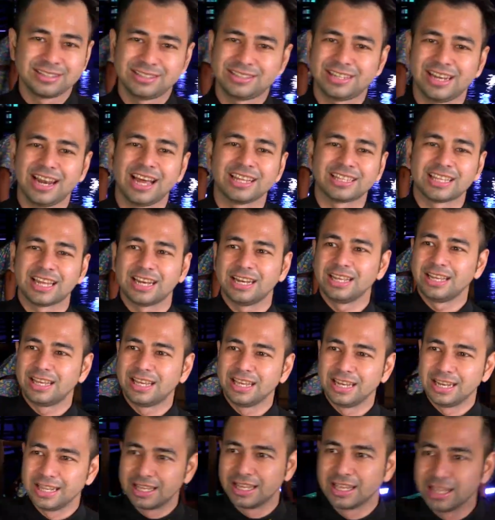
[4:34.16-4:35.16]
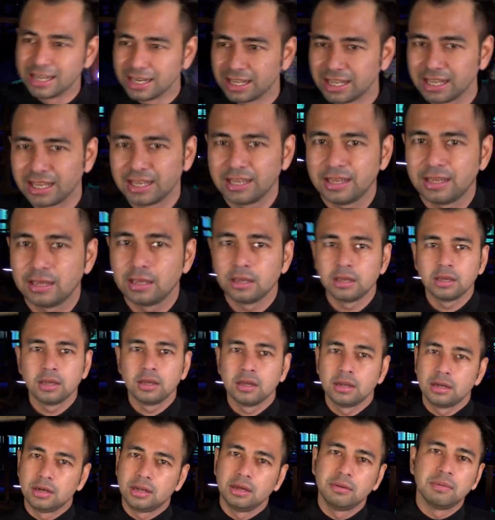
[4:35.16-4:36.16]
setelah tadi gini-gini
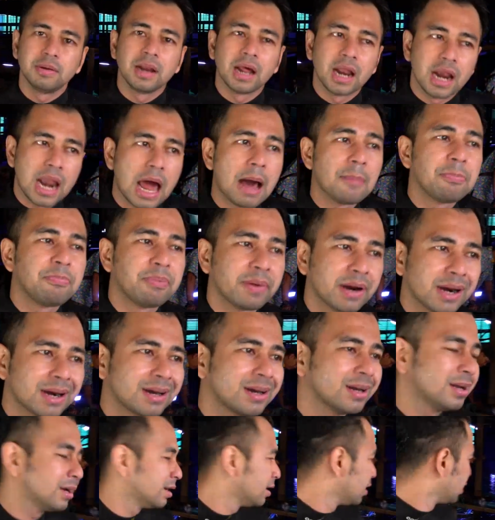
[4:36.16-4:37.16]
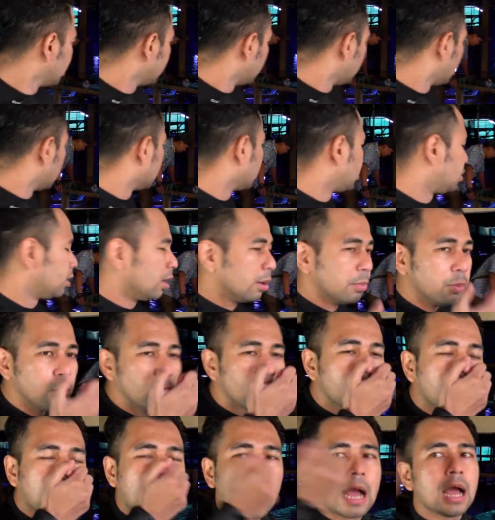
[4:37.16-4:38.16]
dia bilang lapar dia
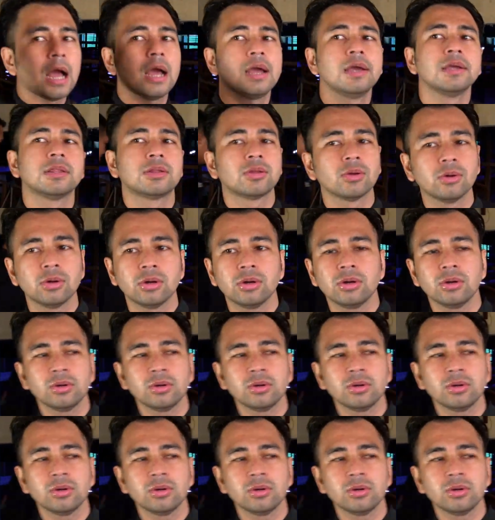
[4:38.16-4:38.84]
buka itu